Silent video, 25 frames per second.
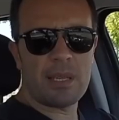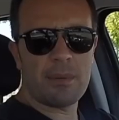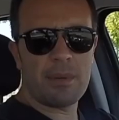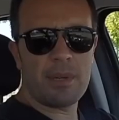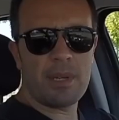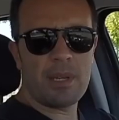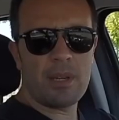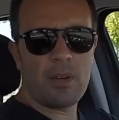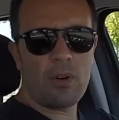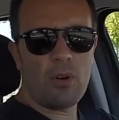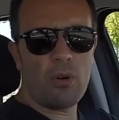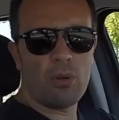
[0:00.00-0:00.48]

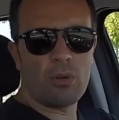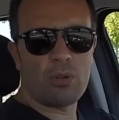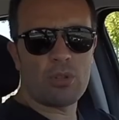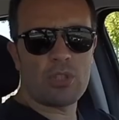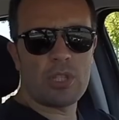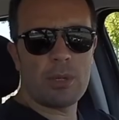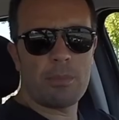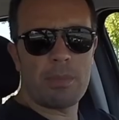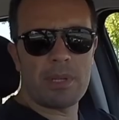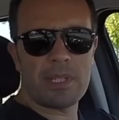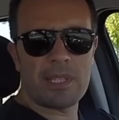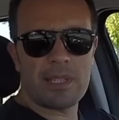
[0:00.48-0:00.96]
gibi
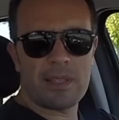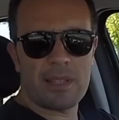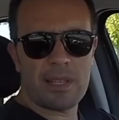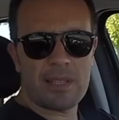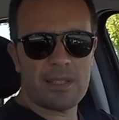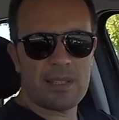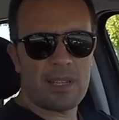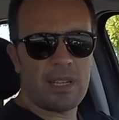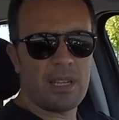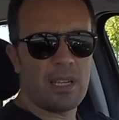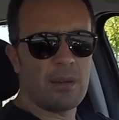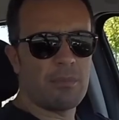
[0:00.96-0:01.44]
oldukça basit
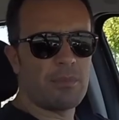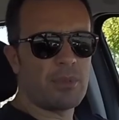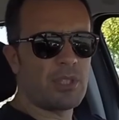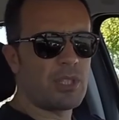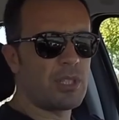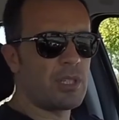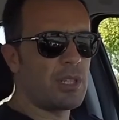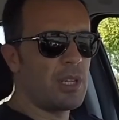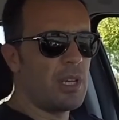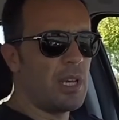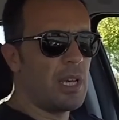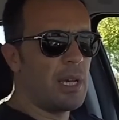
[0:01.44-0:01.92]

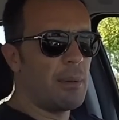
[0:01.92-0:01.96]
tasarlanmış.